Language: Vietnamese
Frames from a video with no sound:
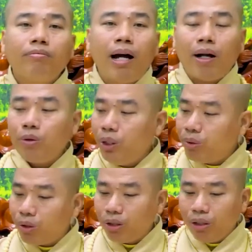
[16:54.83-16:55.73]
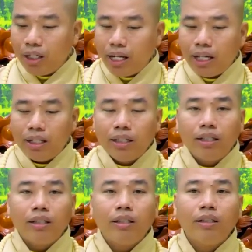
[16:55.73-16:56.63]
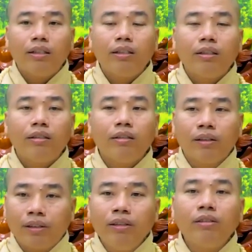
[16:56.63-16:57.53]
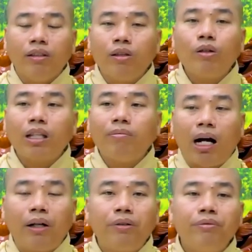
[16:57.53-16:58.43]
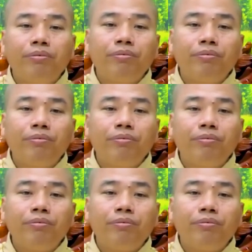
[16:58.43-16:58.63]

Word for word: bao nhiêu con người ở đây được nương tựa ngôi tam bảo